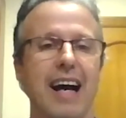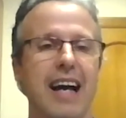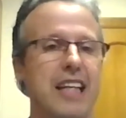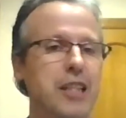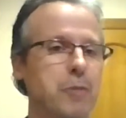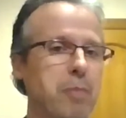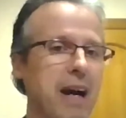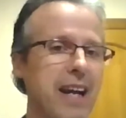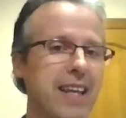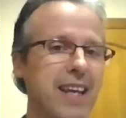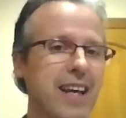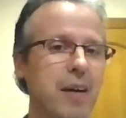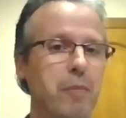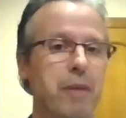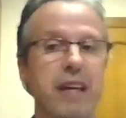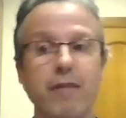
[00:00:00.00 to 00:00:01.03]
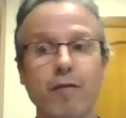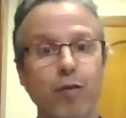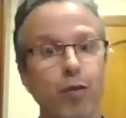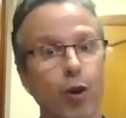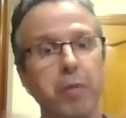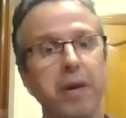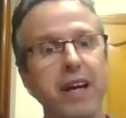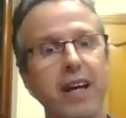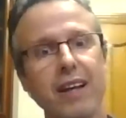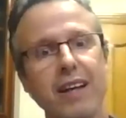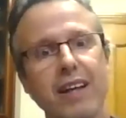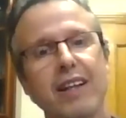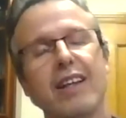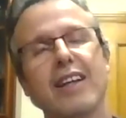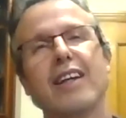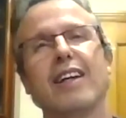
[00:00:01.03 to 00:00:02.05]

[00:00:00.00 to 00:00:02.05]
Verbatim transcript: España, me informé,